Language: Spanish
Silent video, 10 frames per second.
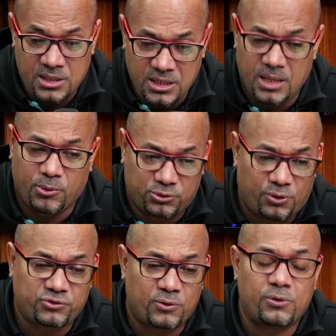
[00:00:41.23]
y
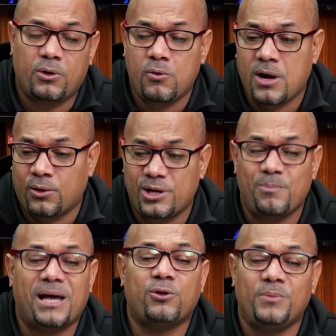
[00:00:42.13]
demostró ser uno de los jugadores
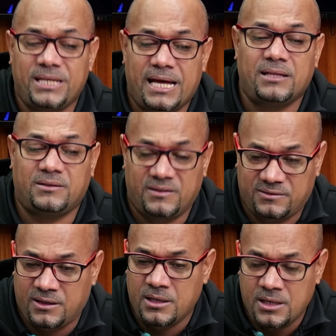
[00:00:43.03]
más
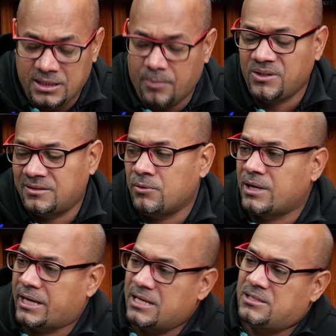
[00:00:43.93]
dominantes que ha pisado
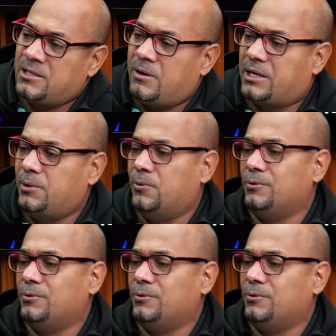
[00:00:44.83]
una cancha de básquetbol.